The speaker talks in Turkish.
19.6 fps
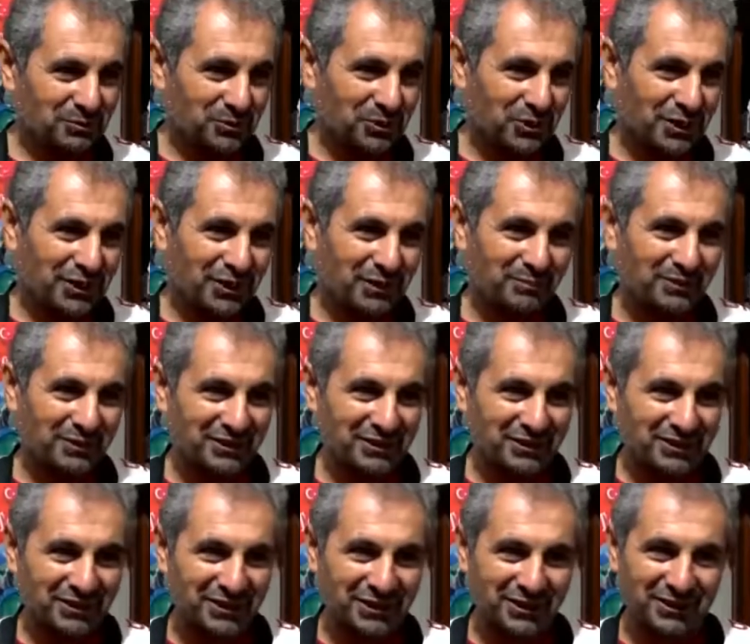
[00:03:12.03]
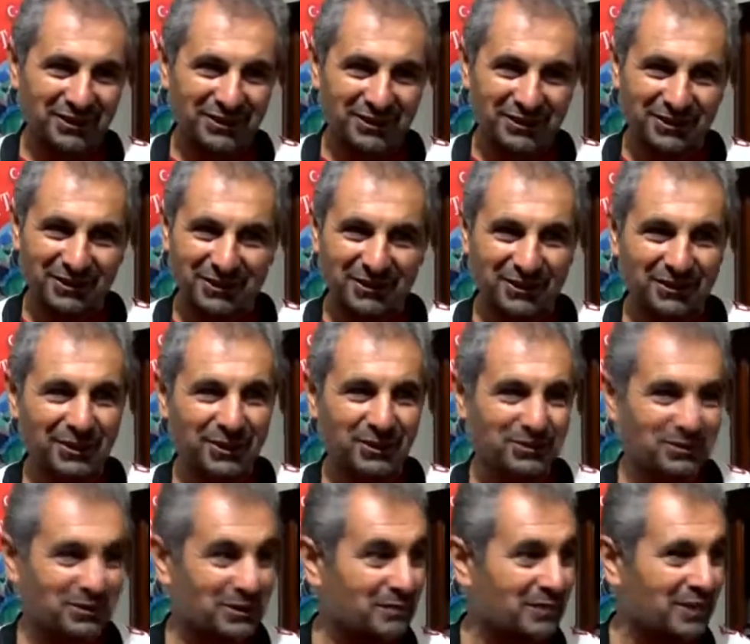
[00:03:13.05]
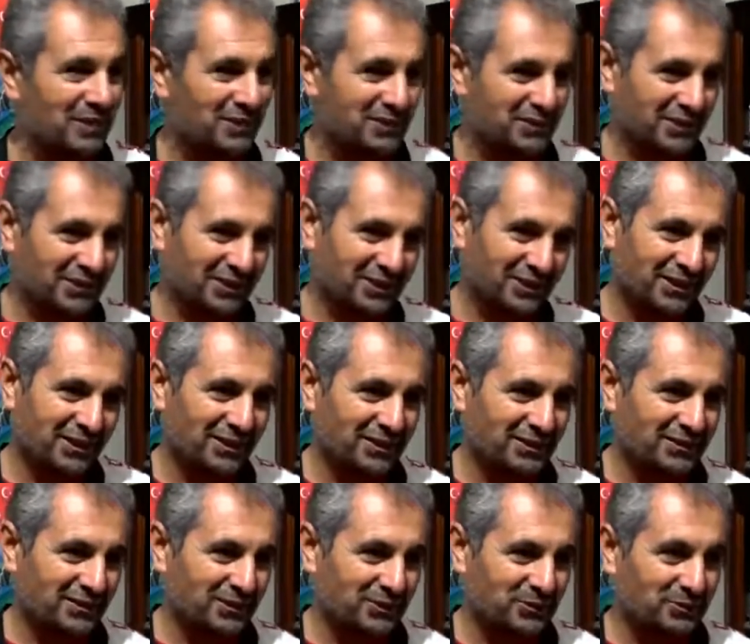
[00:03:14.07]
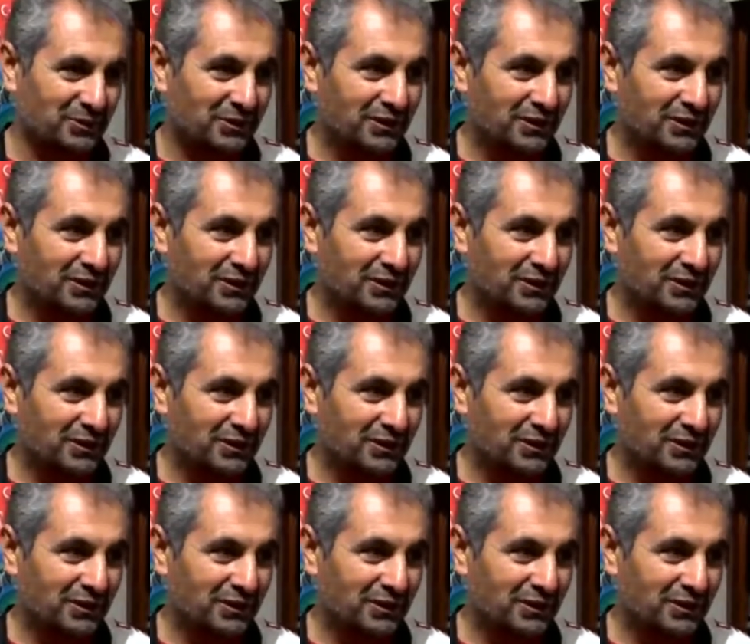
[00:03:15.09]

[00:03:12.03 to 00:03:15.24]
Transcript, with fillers: Burayı yapan işte arkadaşlardan Allah razı olsun, emeği geçenlerden herkese razı